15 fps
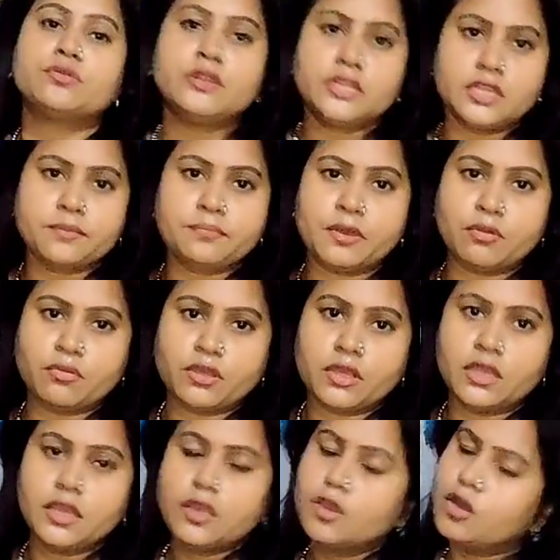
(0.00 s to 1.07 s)
को नहीं देख पाऊंगी
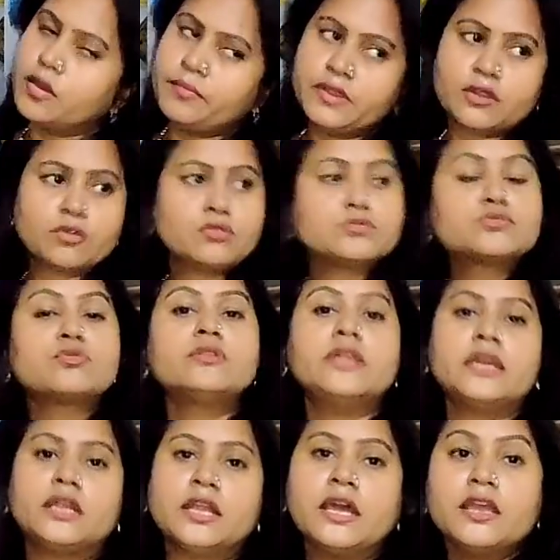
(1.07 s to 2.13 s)
और मेरे को उसको
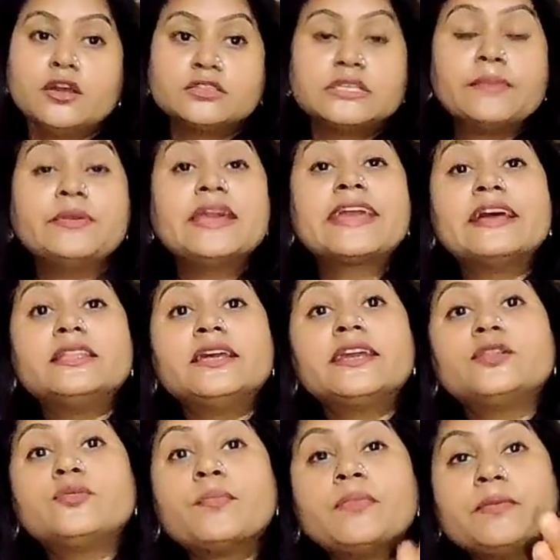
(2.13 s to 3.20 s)
देखना है सब ये कहते हैं कि
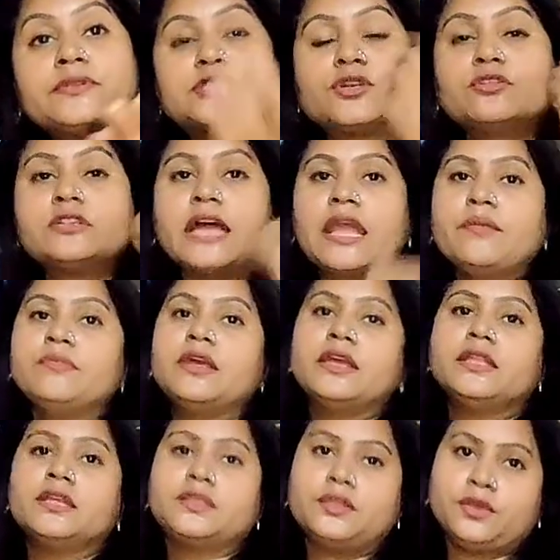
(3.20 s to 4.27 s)
तुम अपने बच्चे को टाइम नहीं
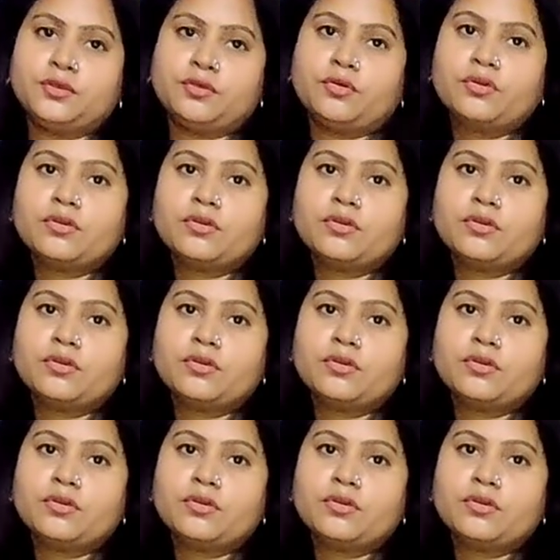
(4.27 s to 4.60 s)
देती हो